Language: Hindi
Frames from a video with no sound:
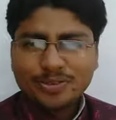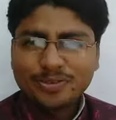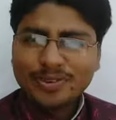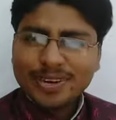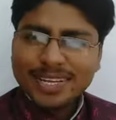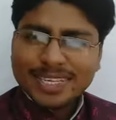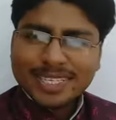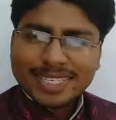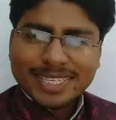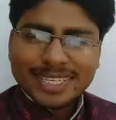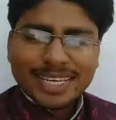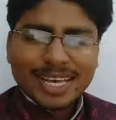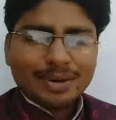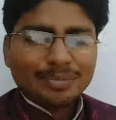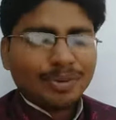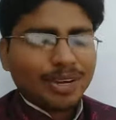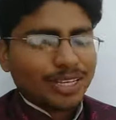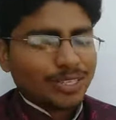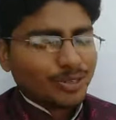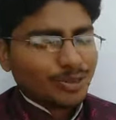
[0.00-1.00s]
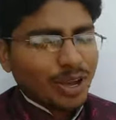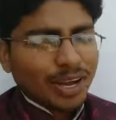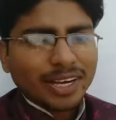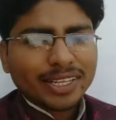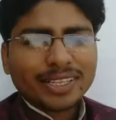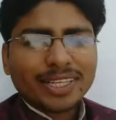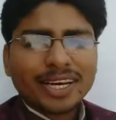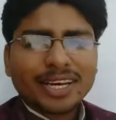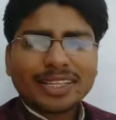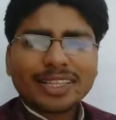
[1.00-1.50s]
सुफले सिंह आपका
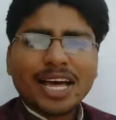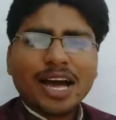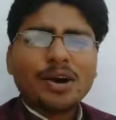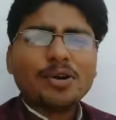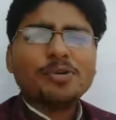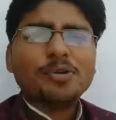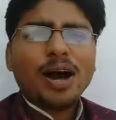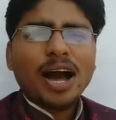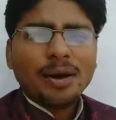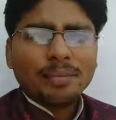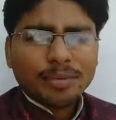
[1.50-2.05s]
स्वागत करता हूं